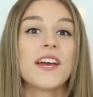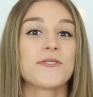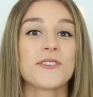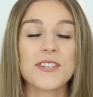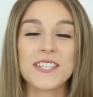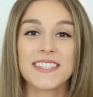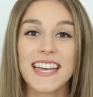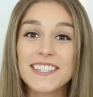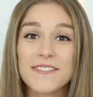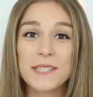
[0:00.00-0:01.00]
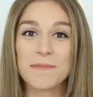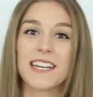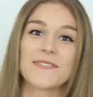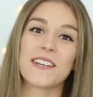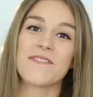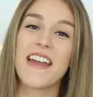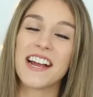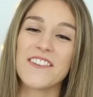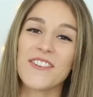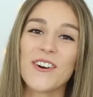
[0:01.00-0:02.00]
ich wünsche euch jetzt ganz viel Spaß bei dem
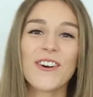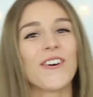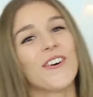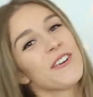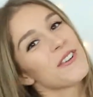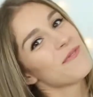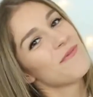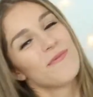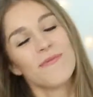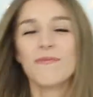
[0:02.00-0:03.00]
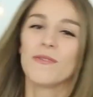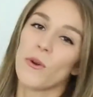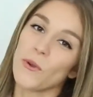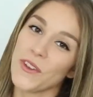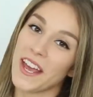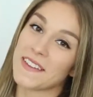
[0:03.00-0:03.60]
Make-up-Look und los